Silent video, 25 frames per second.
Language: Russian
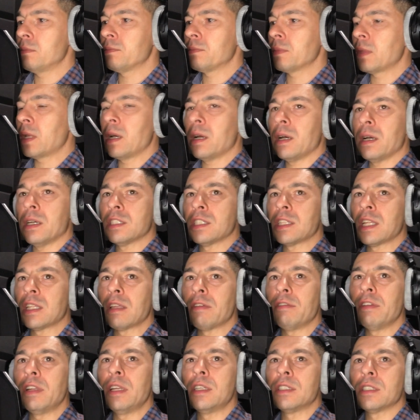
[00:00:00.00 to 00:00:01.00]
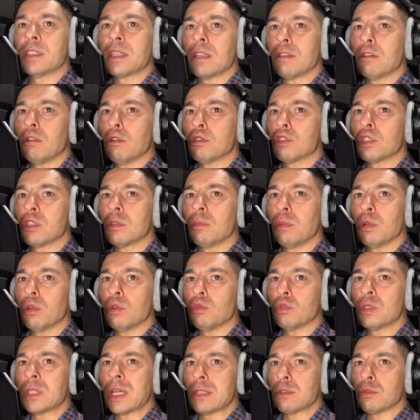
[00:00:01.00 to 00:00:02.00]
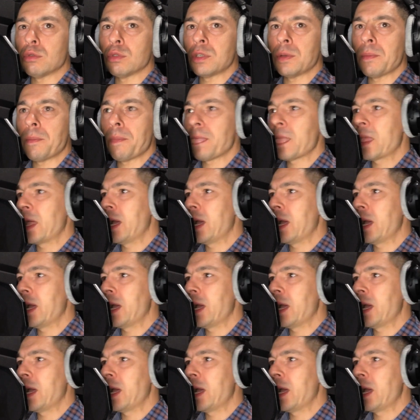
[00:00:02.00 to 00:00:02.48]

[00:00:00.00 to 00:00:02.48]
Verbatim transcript: А остановились на «должен был утонуть».